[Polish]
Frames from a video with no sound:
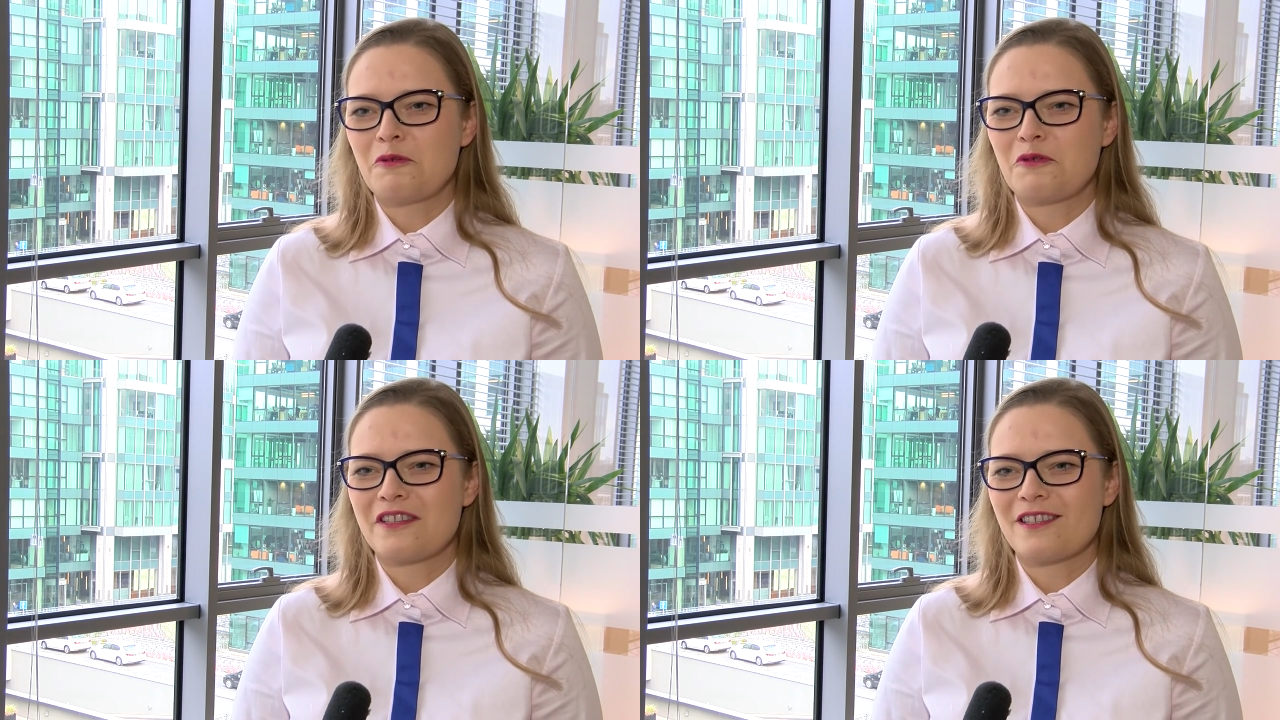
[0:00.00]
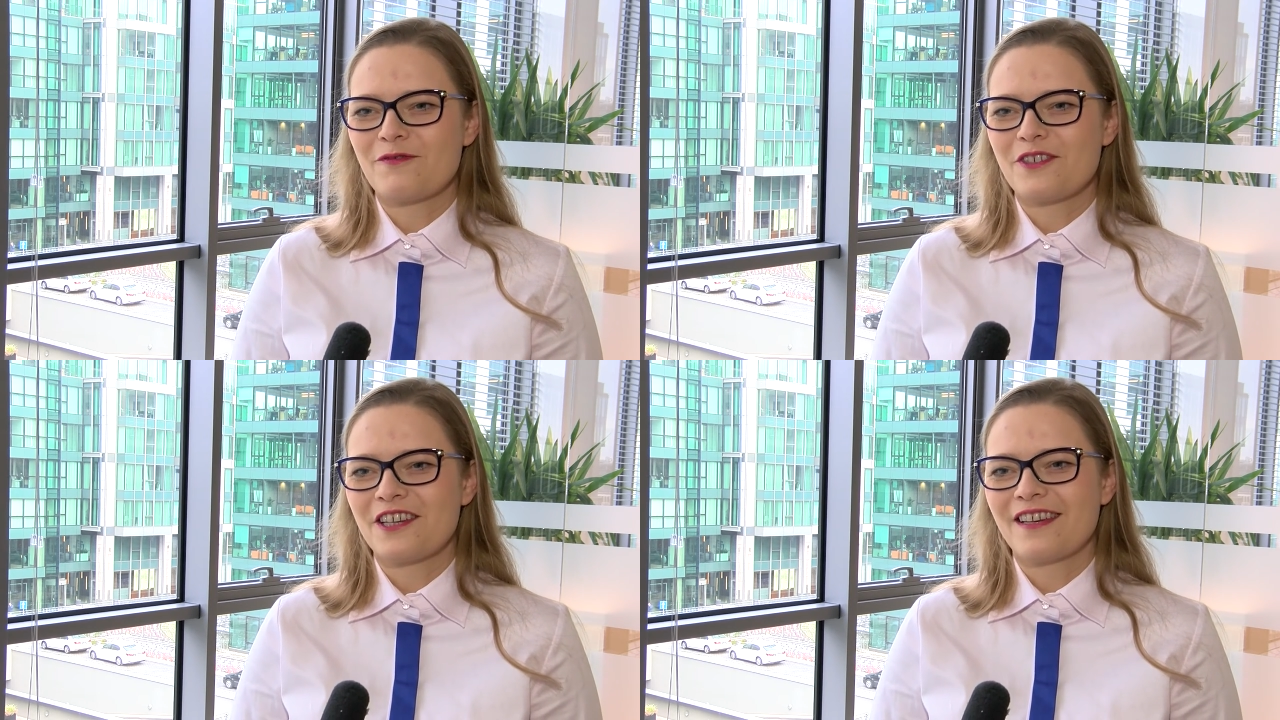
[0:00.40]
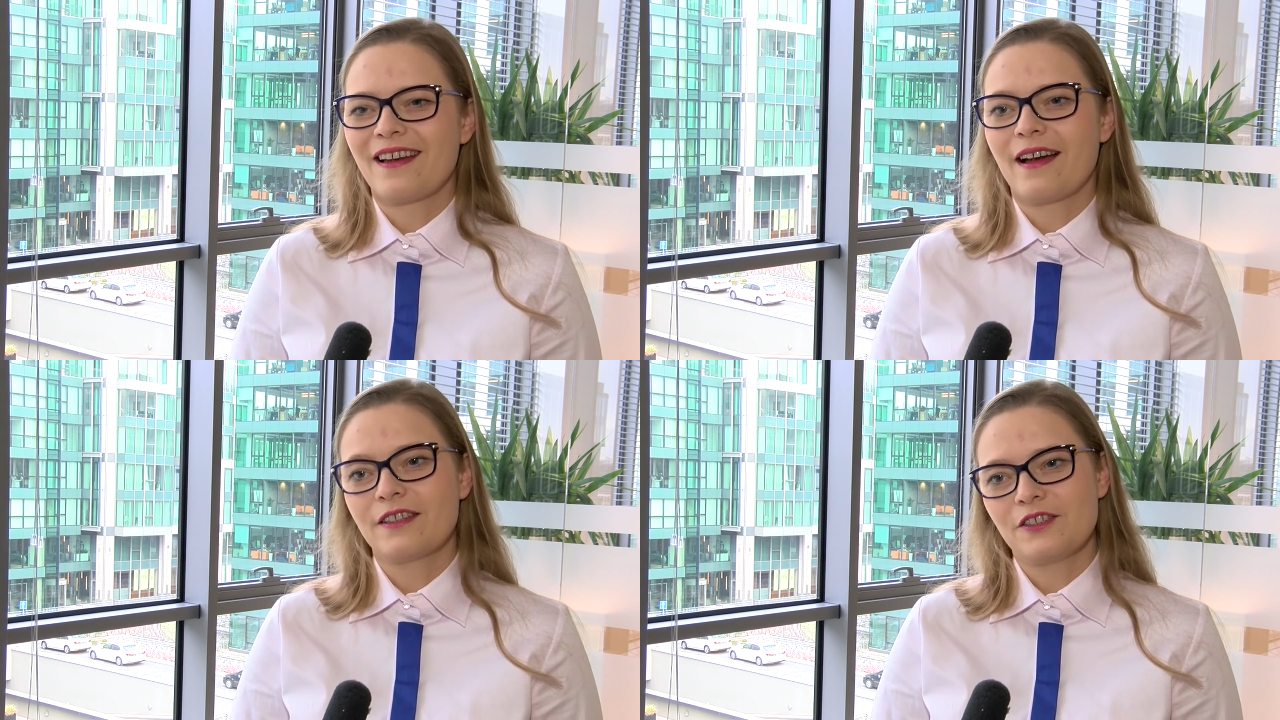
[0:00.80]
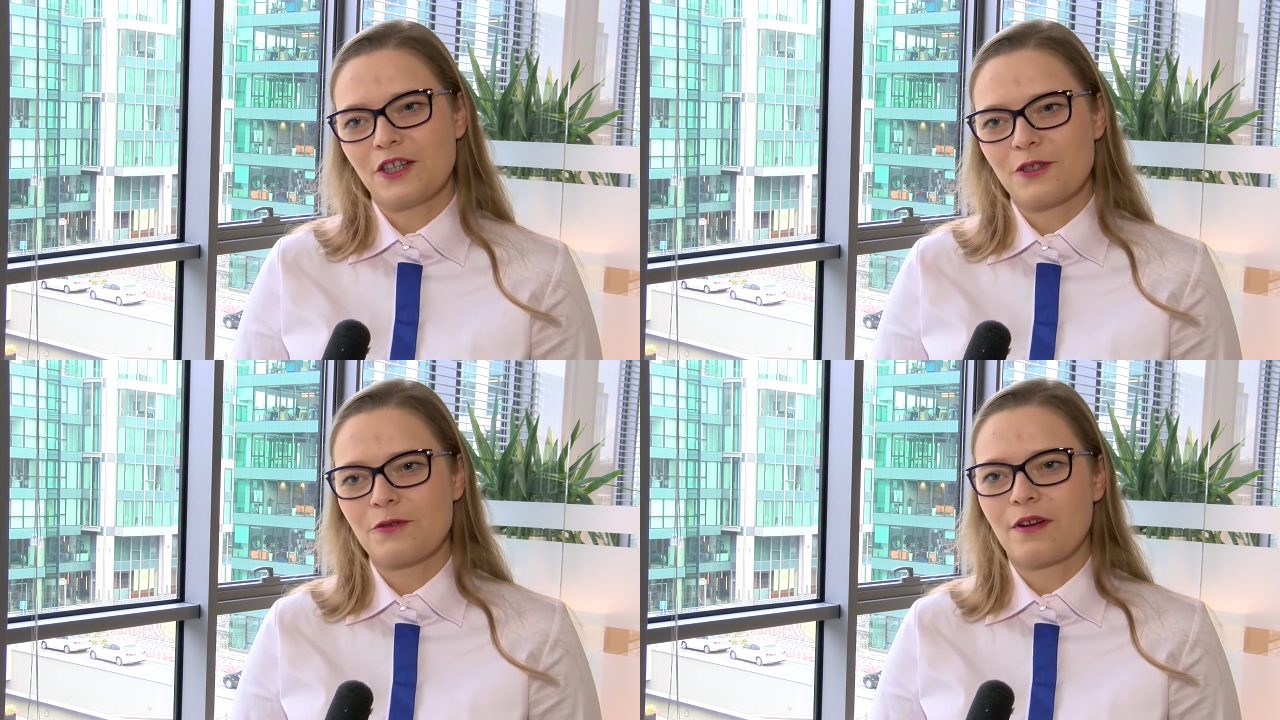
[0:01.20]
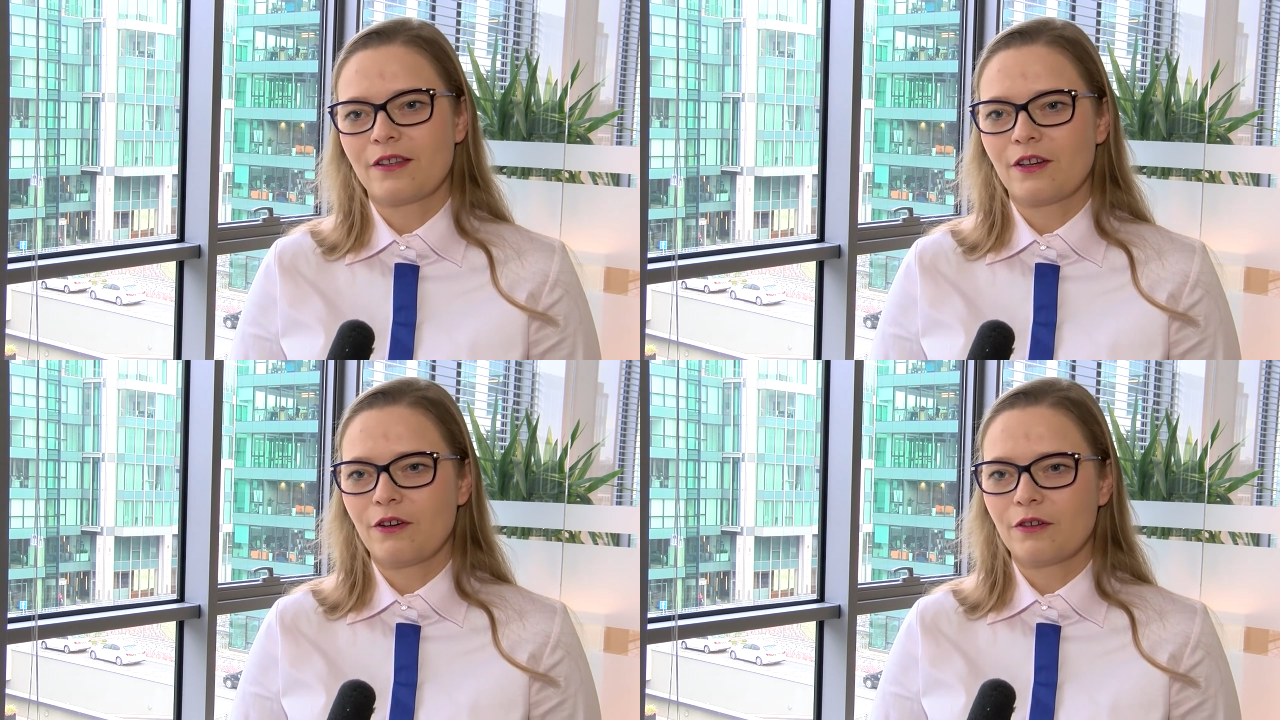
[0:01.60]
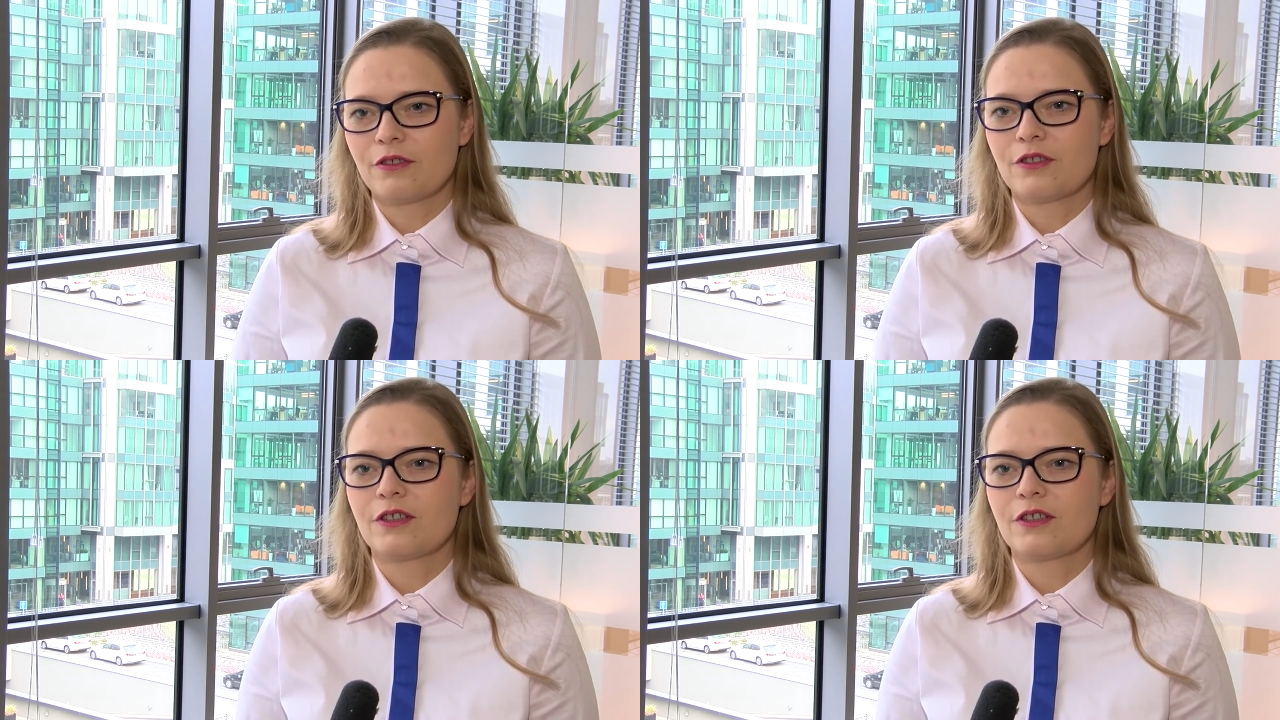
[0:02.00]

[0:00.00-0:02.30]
już zazwyczaj ani czasu, ani ochoty.